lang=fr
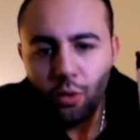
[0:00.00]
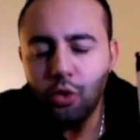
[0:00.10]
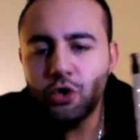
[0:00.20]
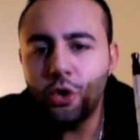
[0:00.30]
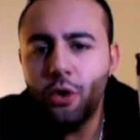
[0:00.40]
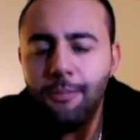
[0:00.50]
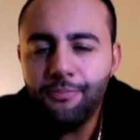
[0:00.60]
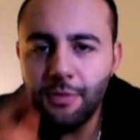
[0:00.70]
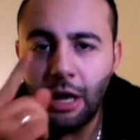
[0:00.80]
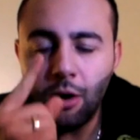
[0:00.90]
On
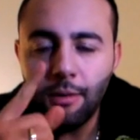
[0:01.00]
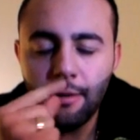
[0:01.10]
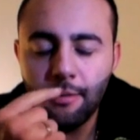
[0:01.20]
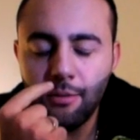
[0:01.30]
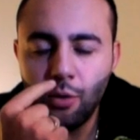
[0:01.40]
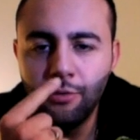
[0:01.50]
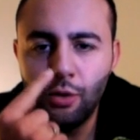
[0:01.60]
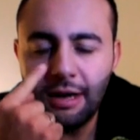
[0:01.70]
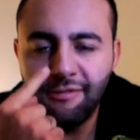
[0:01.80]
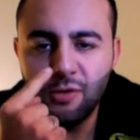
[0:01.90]
ressent, alors au
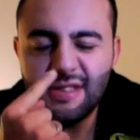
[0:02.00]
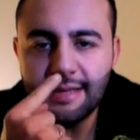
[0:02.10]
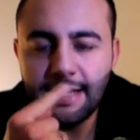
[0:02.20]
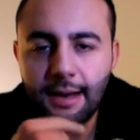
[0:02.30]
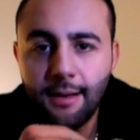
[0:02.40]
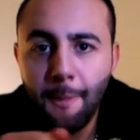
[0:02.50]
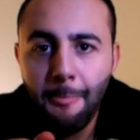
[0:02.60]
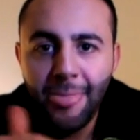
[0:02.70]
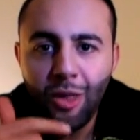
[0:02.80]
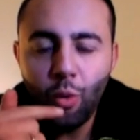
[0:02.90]
niveau de la fosse nasale, hein,
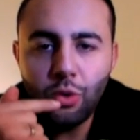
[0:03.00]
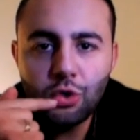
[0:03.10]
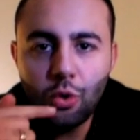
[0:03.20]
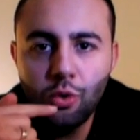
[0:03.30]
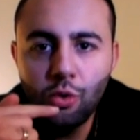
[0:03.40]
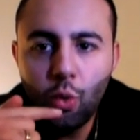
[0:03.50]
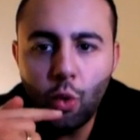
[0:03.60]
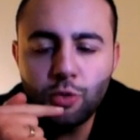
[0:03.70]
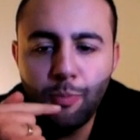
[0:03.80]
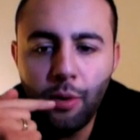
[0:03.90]
on ressent une
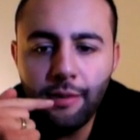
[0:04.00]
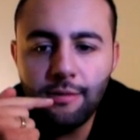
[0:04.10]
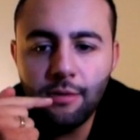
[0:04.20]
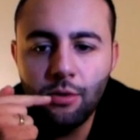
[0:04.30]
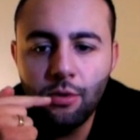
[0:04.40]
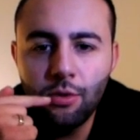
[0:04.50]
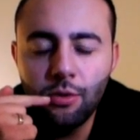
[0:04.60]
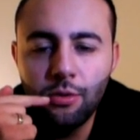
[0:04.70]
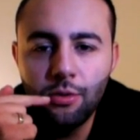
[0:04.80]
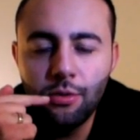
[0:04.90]
grosse pointe
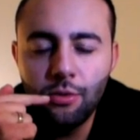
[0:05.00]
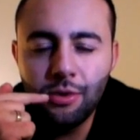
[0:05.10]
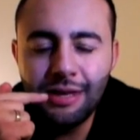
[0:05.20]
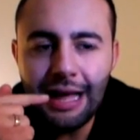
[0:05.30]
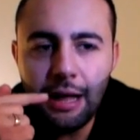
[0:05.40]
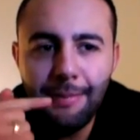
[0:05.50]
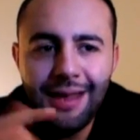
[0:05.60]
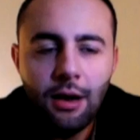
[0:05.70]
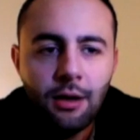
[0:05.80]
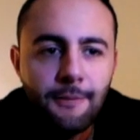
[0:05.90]
de,
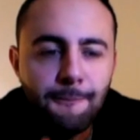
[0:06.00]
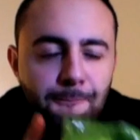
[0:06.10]
caramel.